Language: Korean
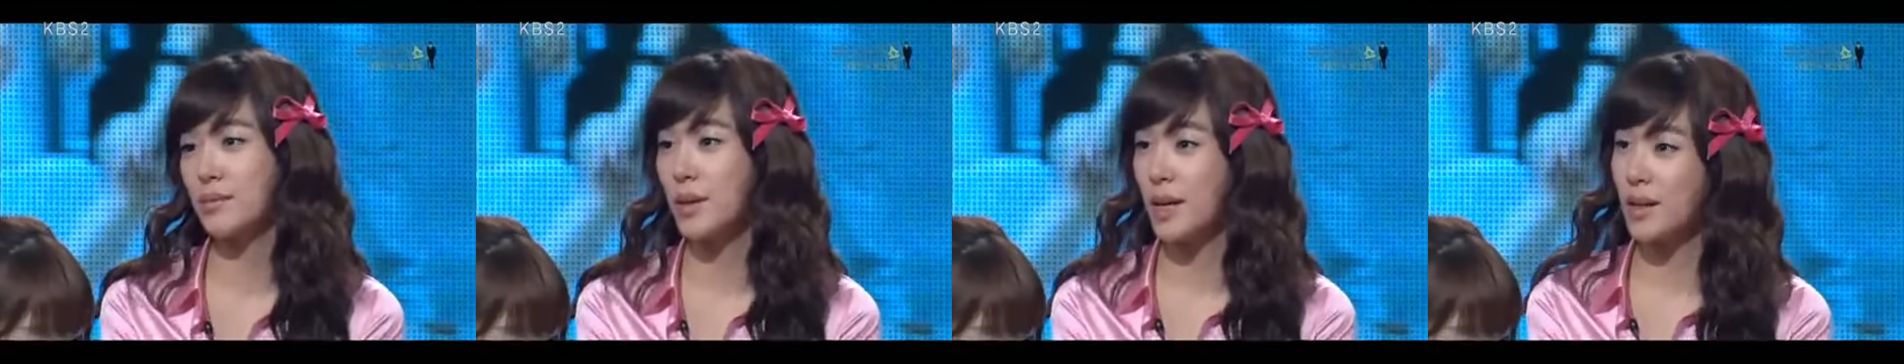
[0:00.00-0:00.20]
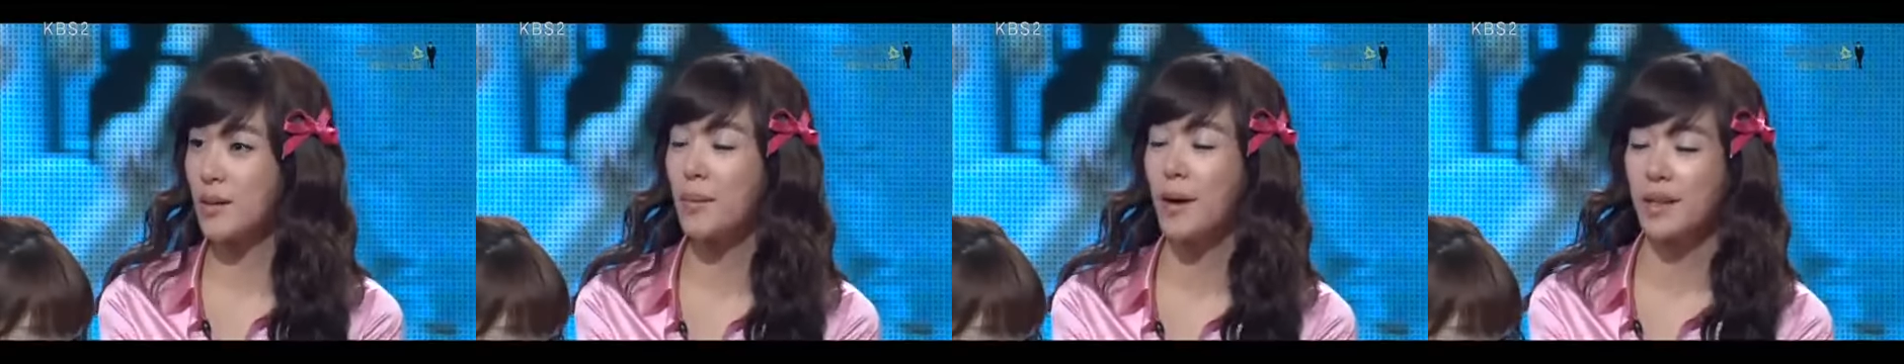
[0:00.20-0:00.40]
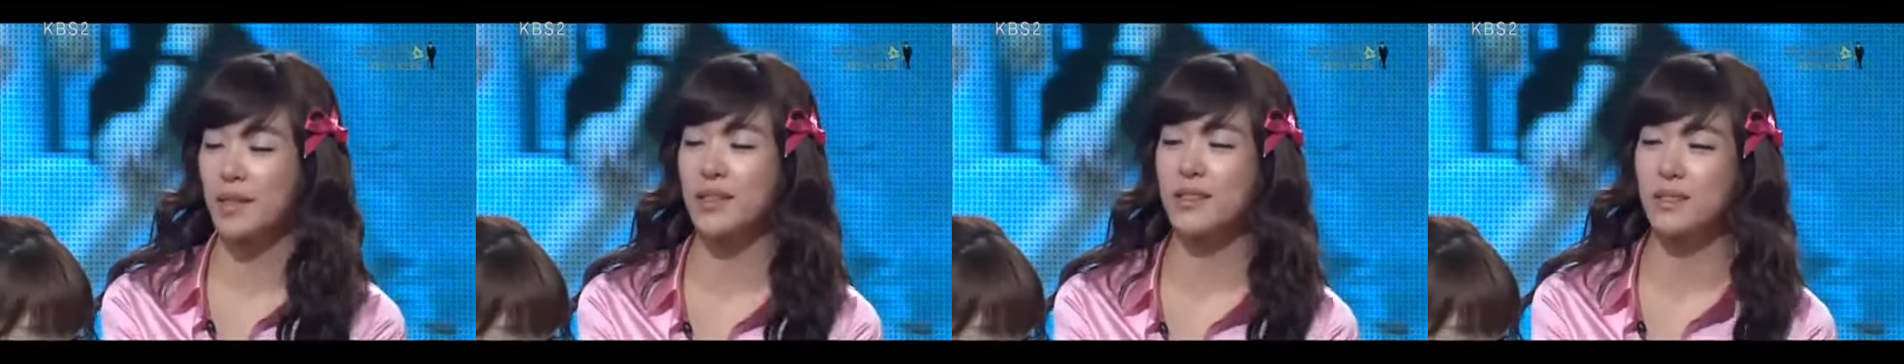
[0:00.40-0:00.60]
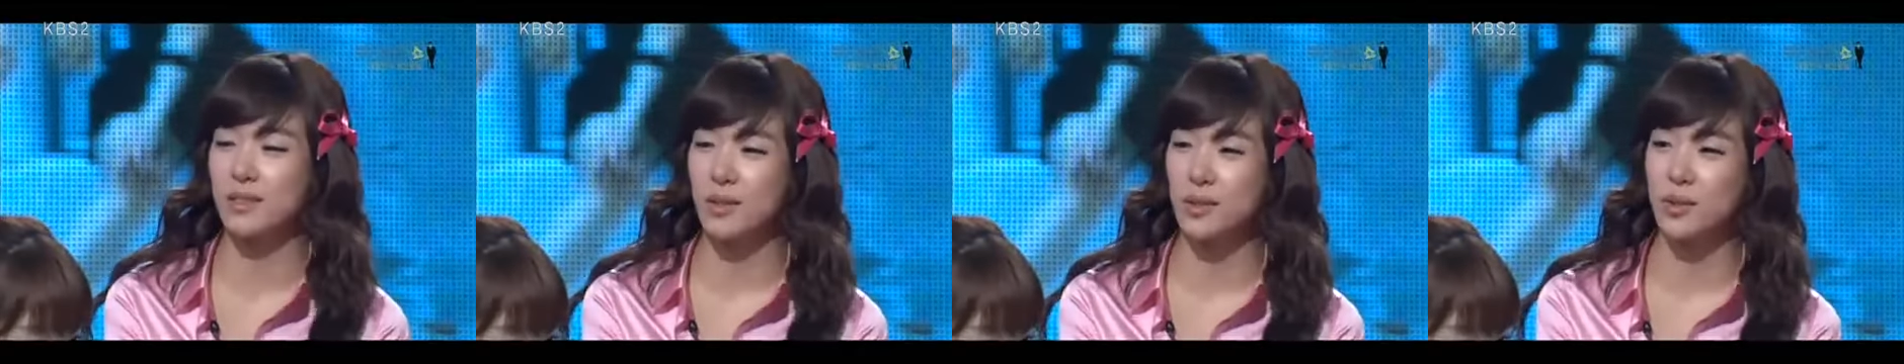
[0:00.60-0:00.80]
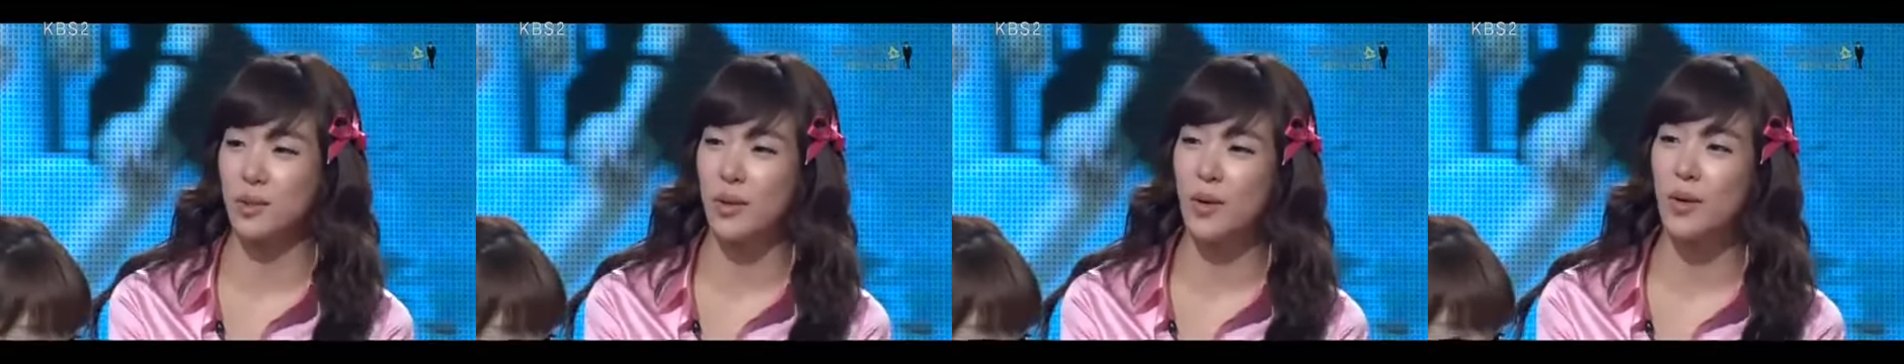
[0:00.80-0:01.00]
말을 많이
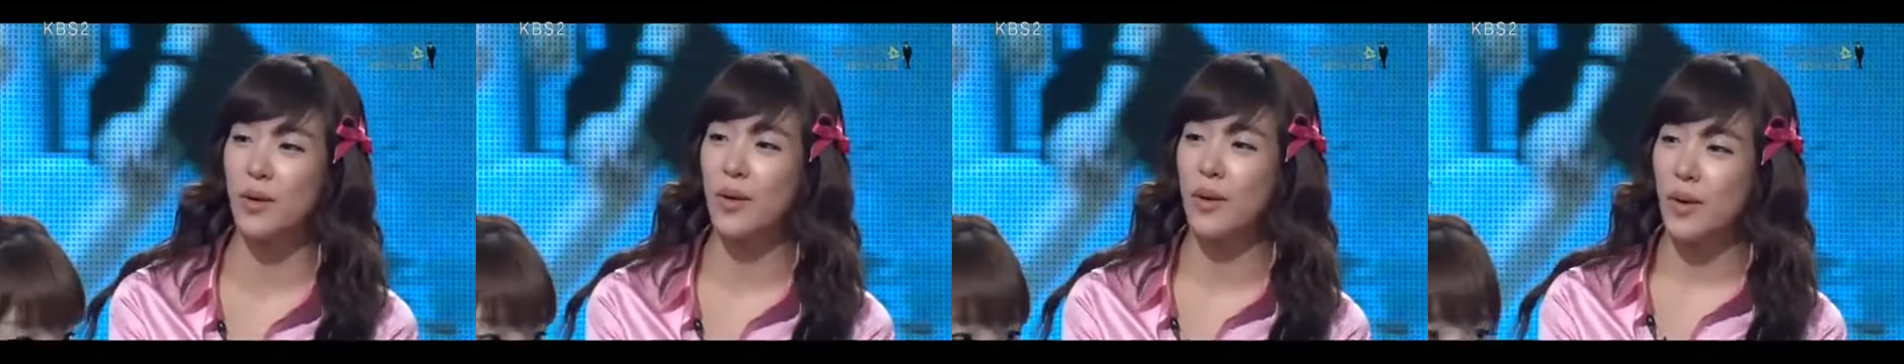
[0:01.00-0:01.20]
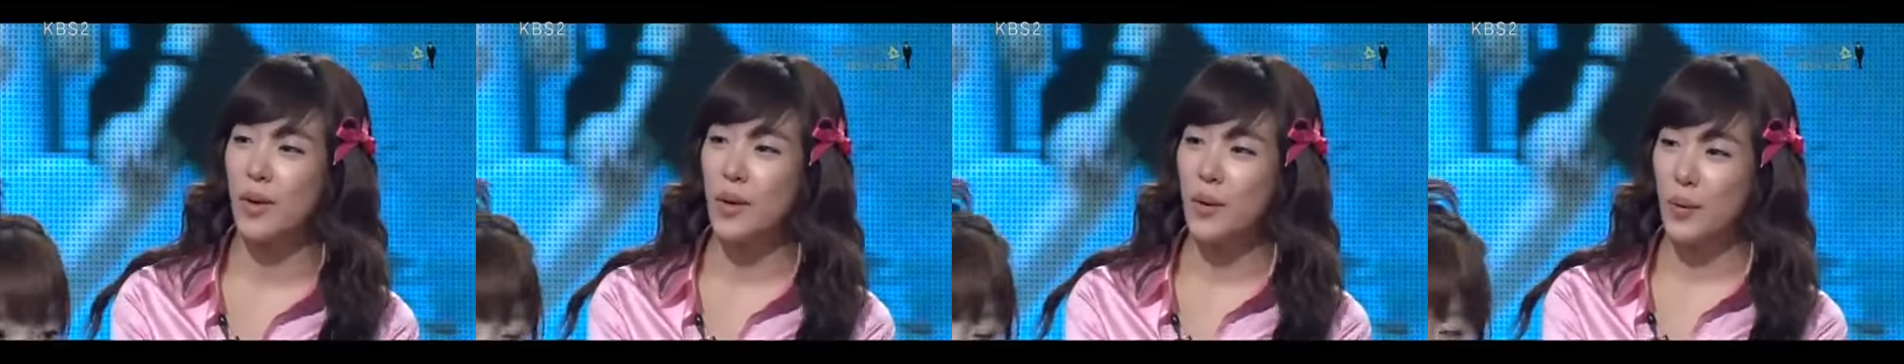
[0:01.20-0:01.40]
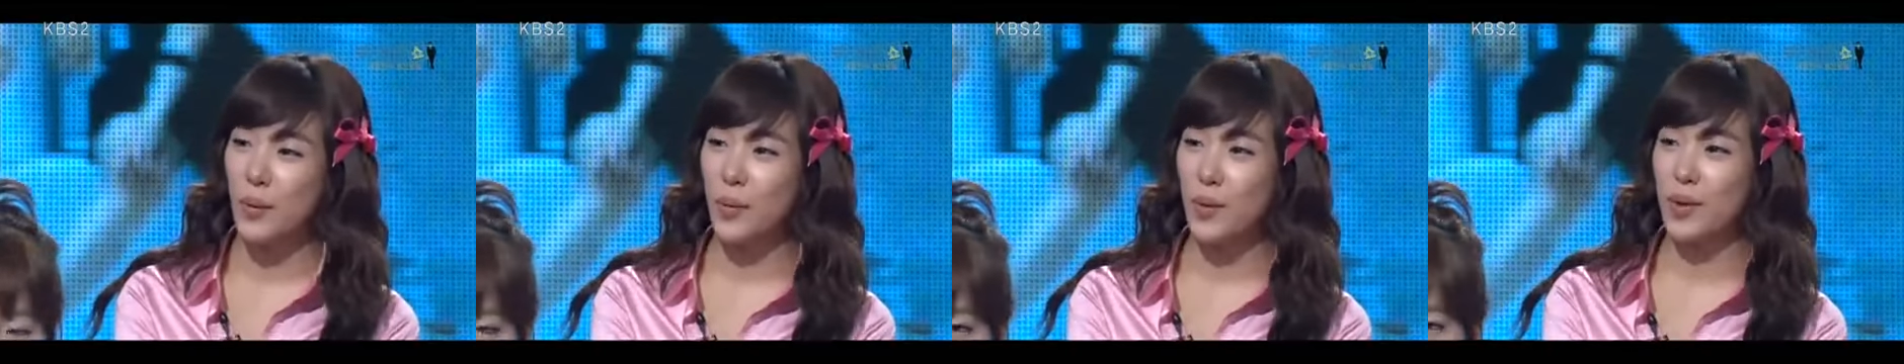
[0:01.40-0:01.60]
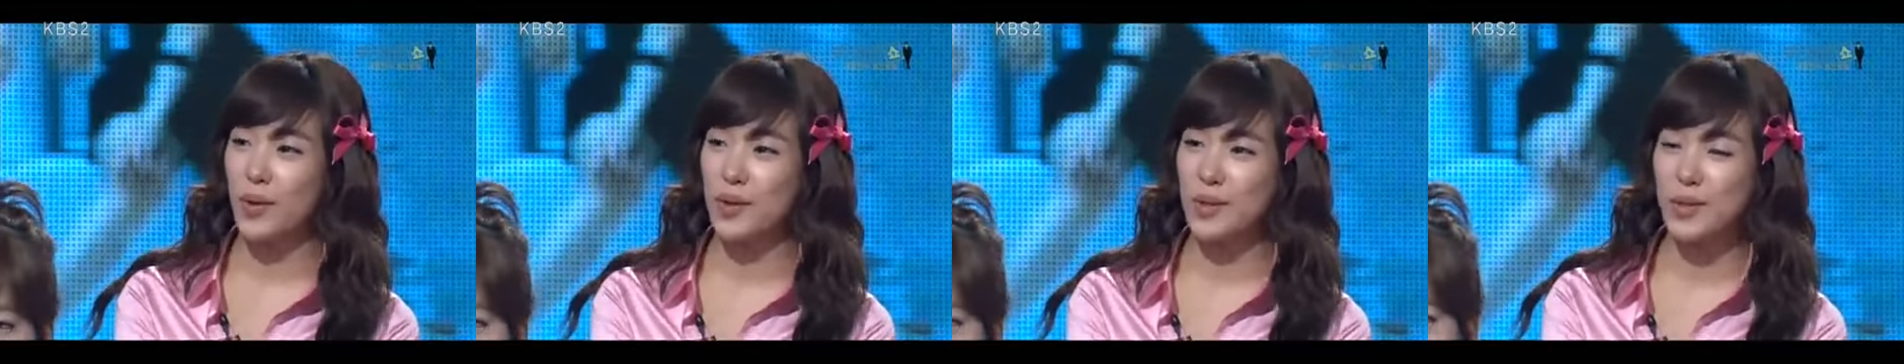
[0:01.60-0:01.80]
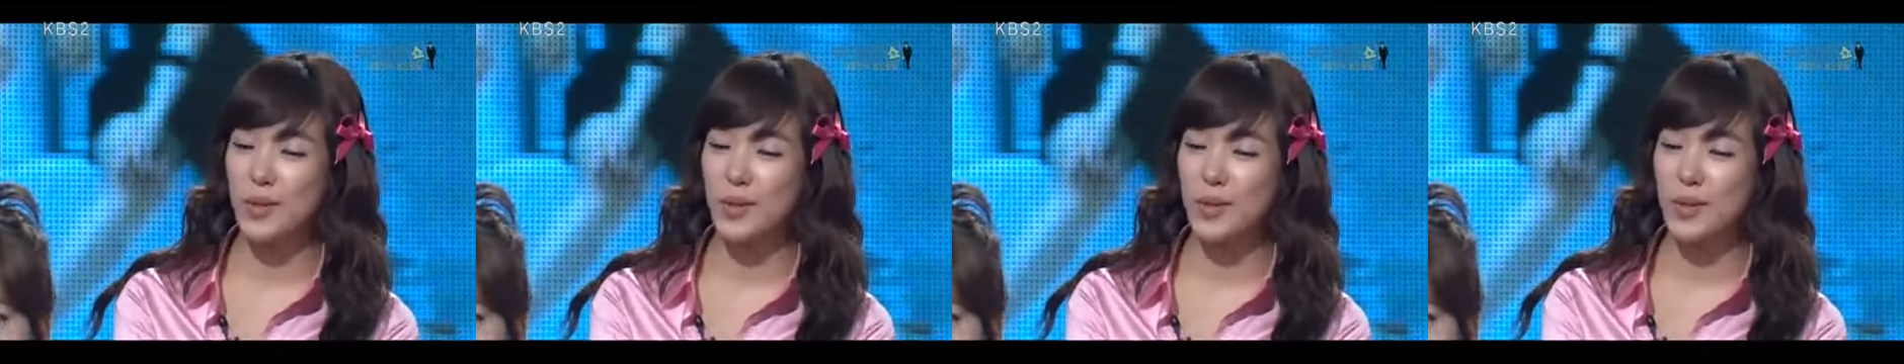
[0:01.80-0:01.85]
들어서 오히려